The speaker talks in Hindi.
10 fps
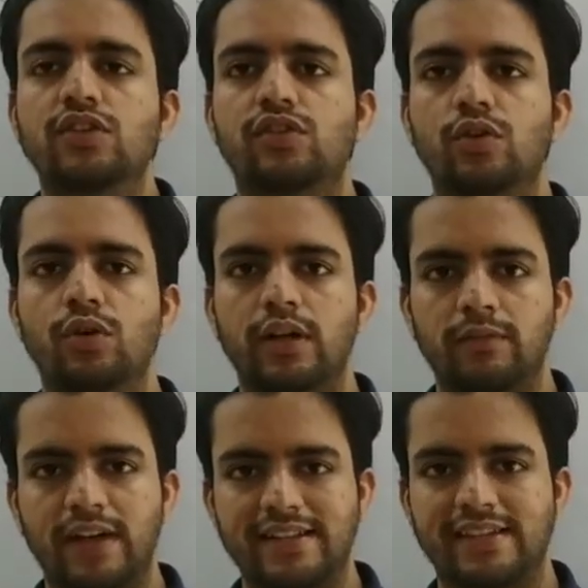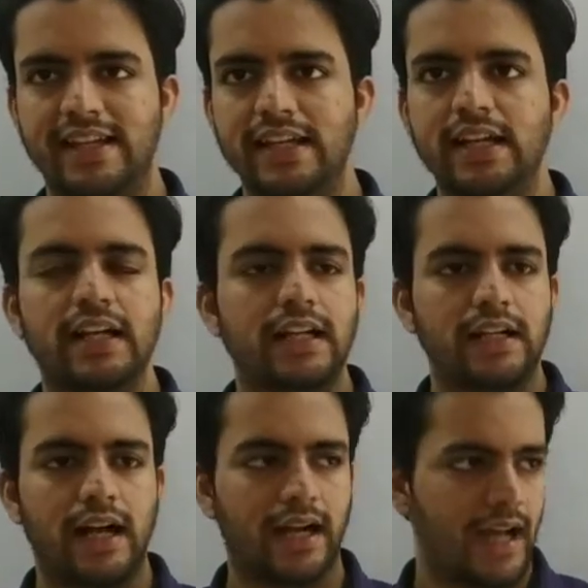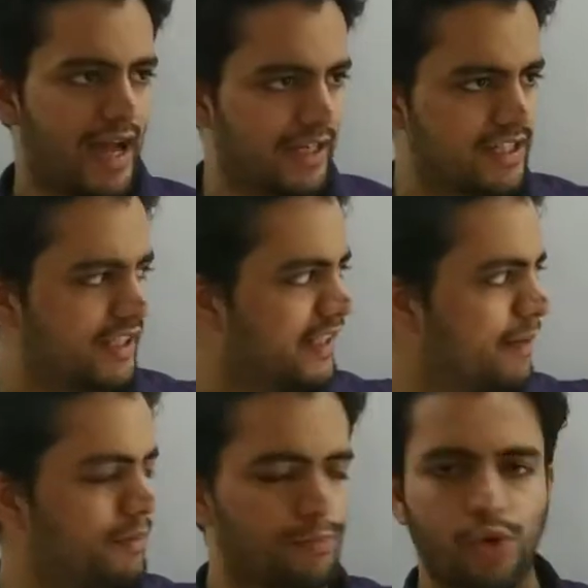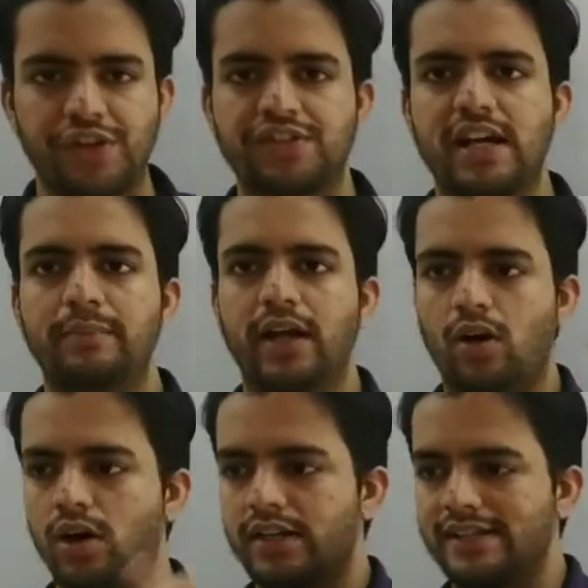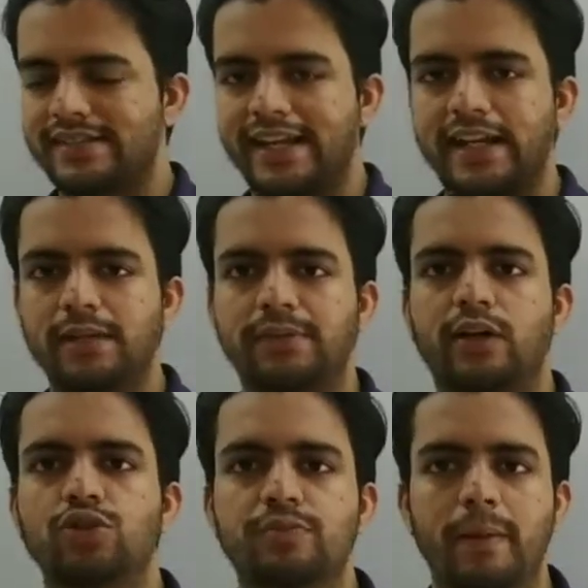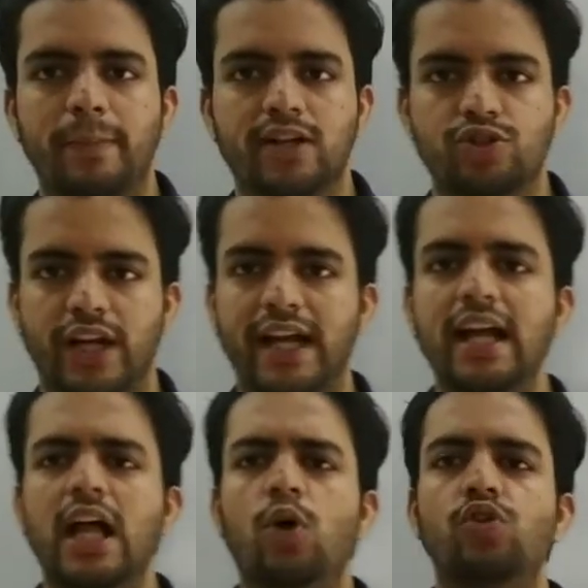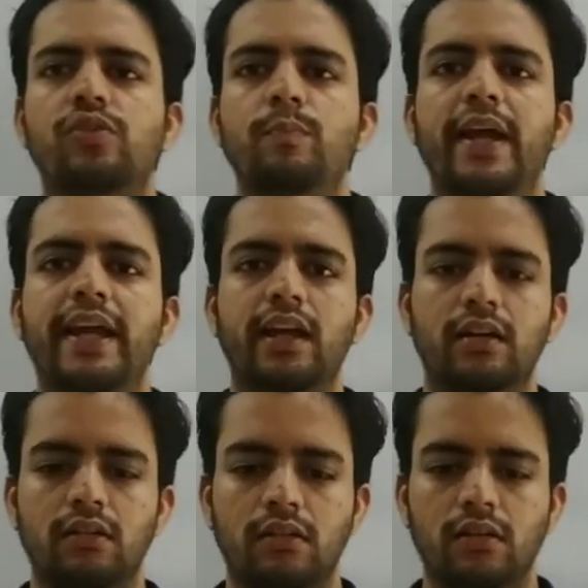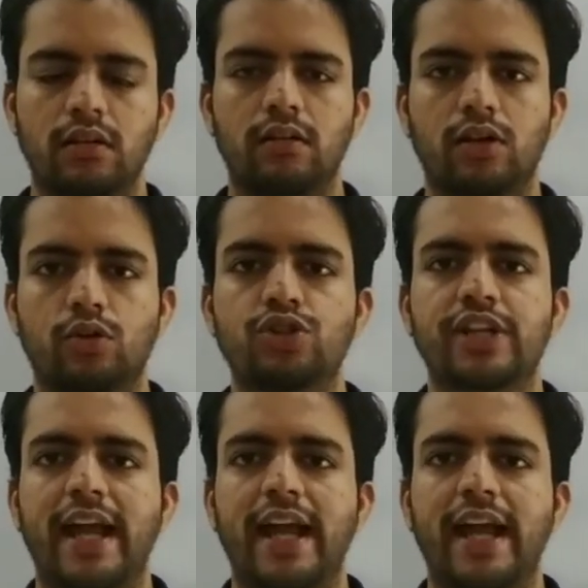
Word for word: सो so, वैसे ही आगे चल के अपन प्रोटिस्टा में और इसी किंगडम के कुछ मेंबर जो है उसमें कुछ